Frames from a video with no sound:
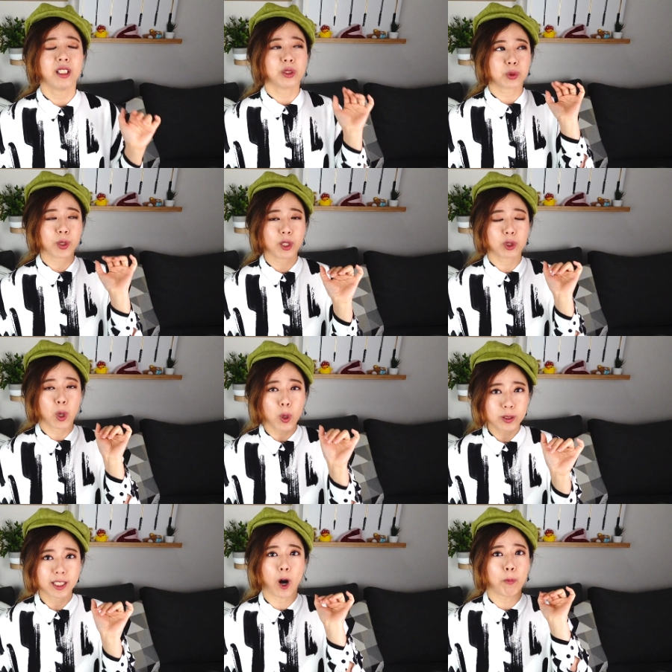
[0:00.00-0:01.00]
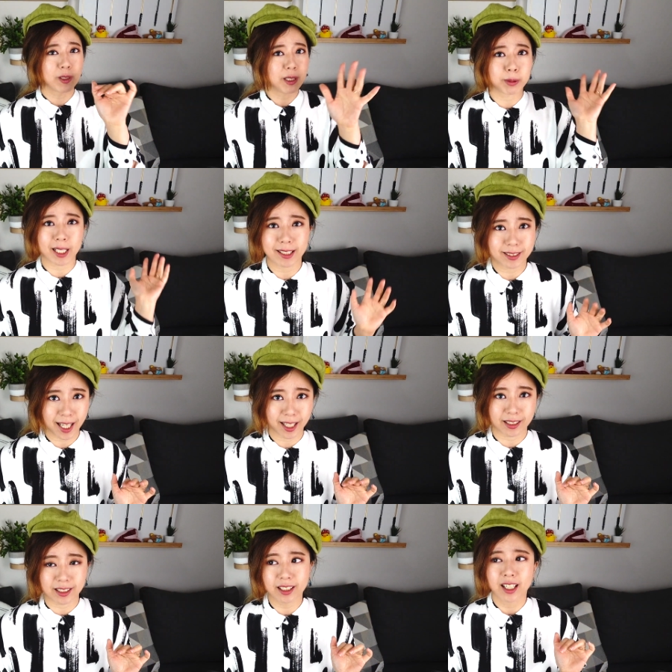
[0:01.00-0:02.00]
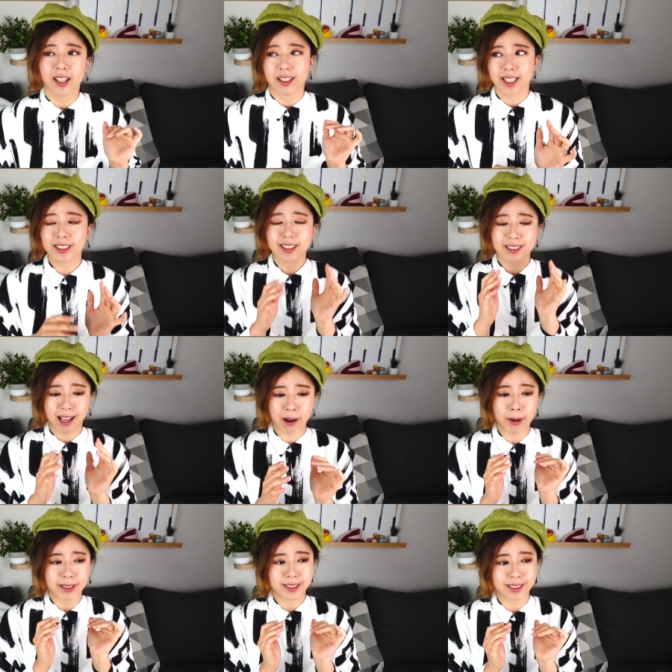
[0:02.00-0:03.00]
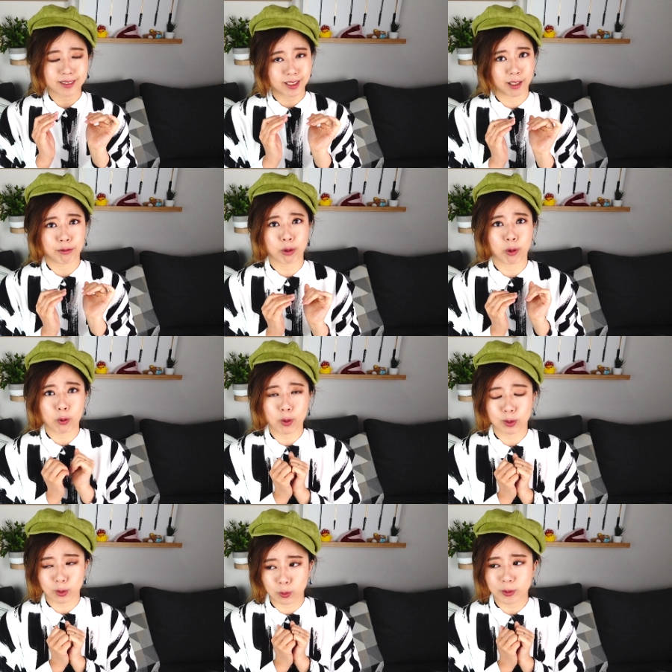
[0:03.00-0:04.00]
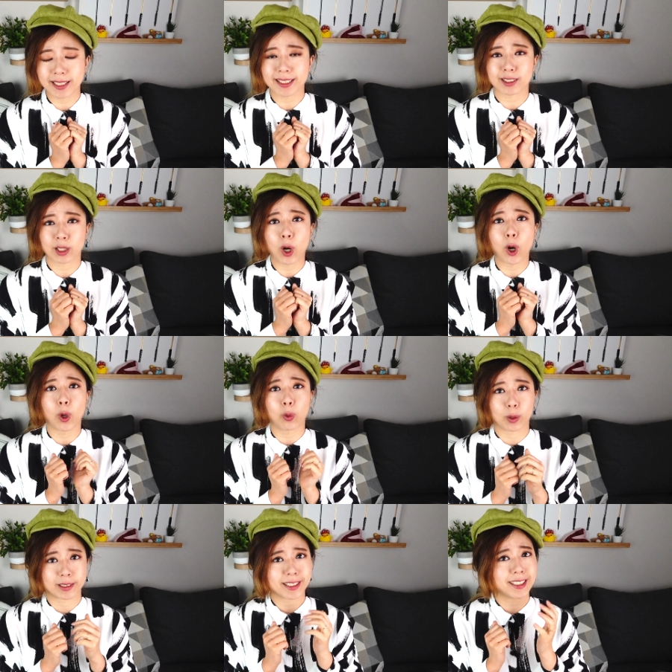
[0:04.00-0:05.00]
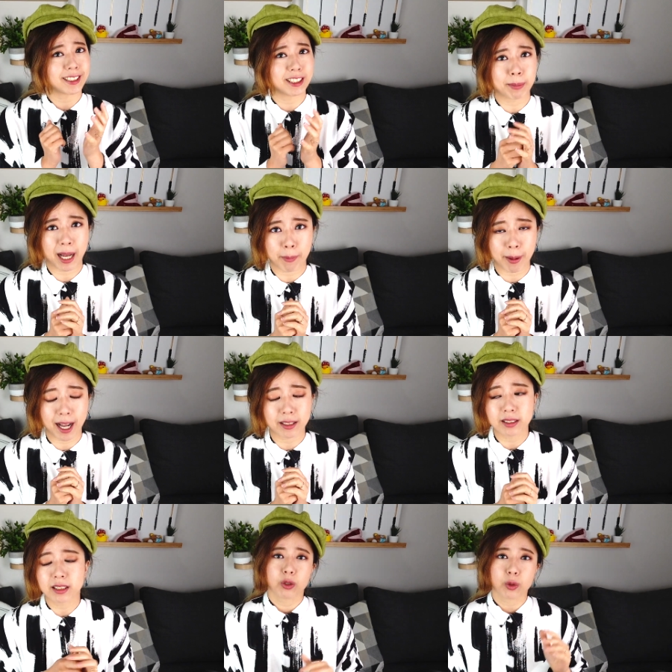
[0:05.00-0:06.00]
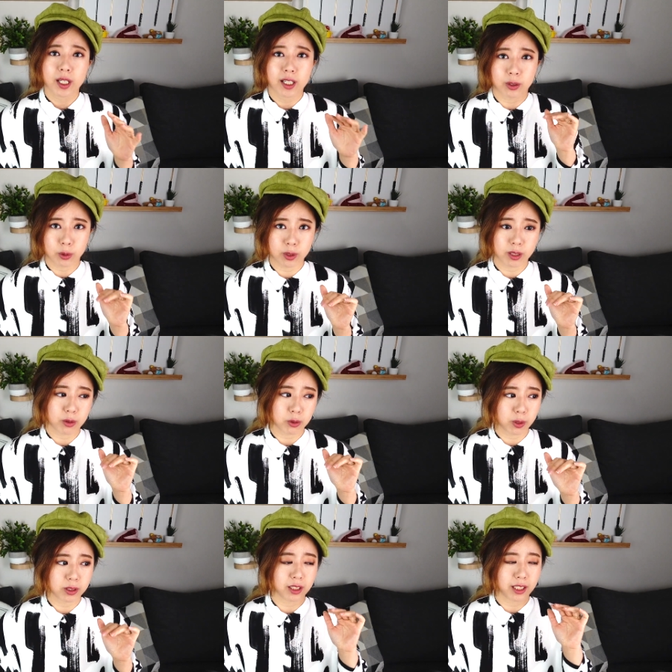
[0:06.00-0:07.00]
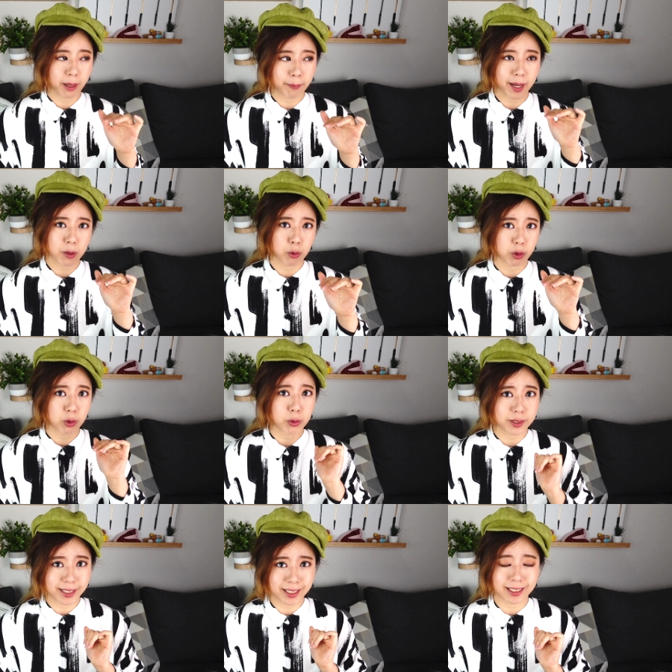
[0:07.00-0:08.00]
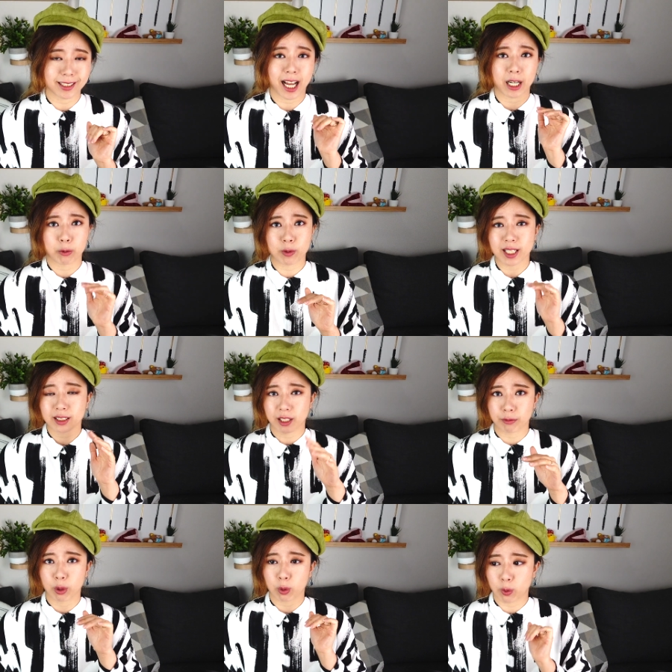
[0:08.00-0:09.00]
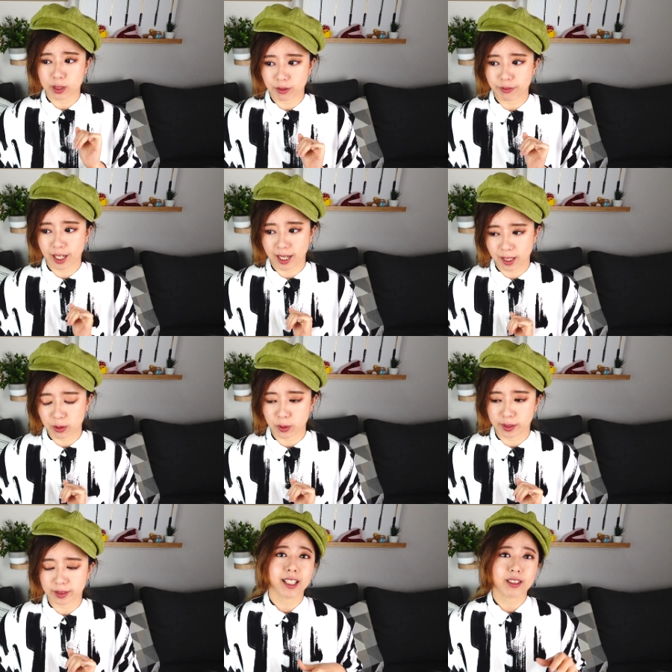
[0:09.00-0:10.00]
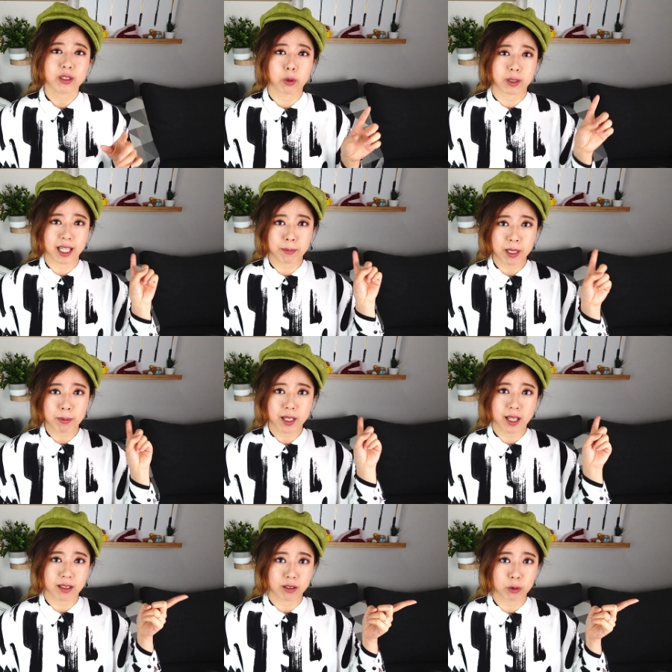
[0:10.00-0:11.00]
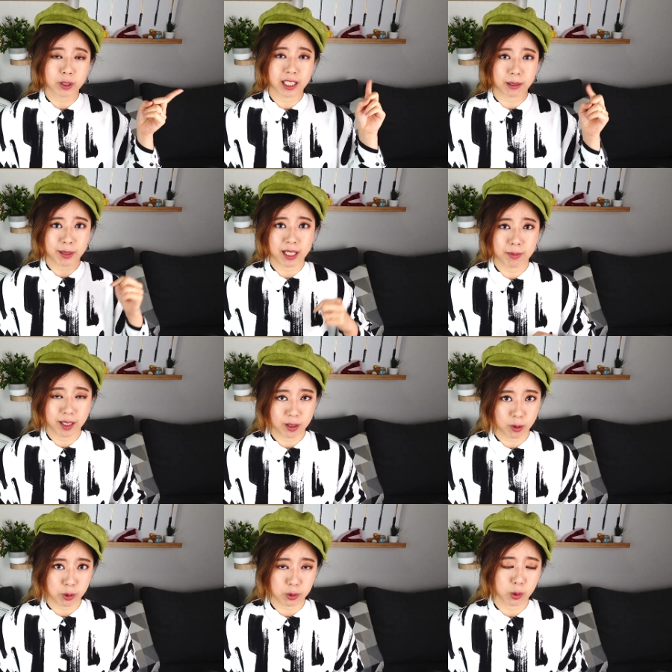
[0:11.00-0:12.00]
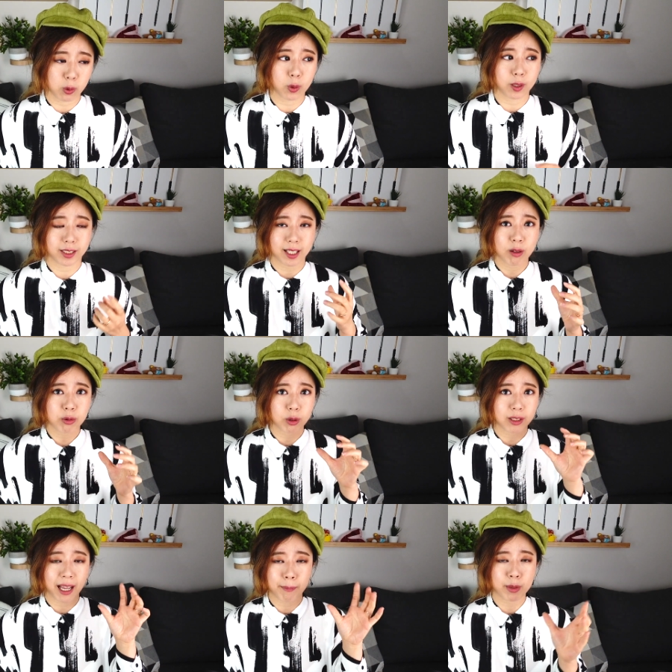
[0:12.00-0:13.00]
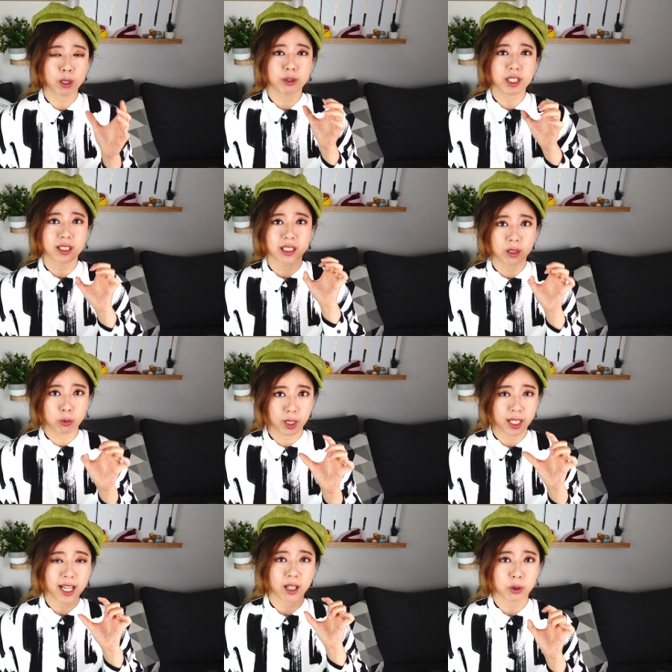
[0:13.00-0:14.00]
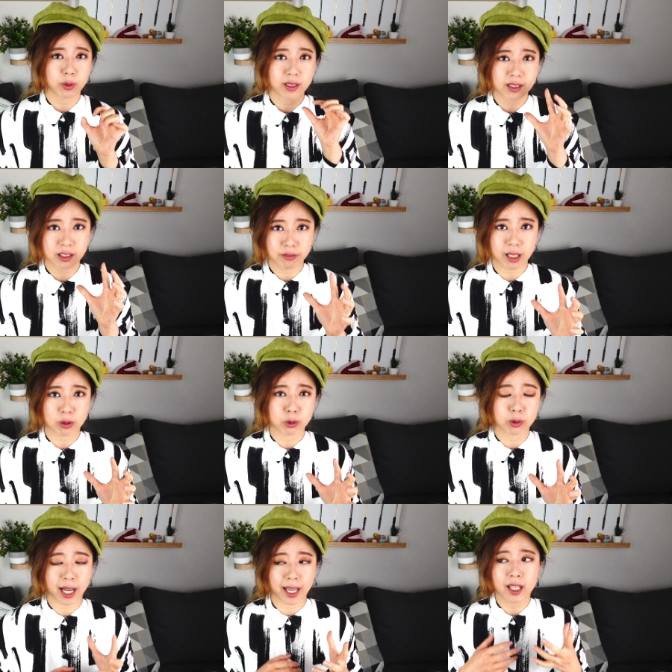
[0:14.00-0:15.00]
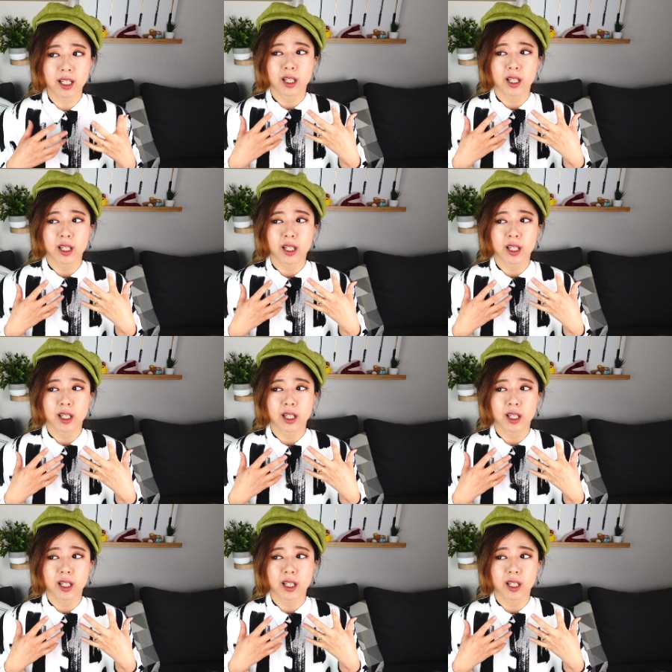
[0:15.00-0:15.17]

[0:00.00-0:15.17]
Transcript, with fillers: 所以通常我们是不太在意，但是查完这个铁氟龙锅毒性之后，我真的是怕怕的。虽然很多人说呢，两百五十度 C 以下理论上铁氟龙锅是非常安全，但是我在 PPSU 的影片里面也有说过，你要说它没有任何微量的东西释放出来，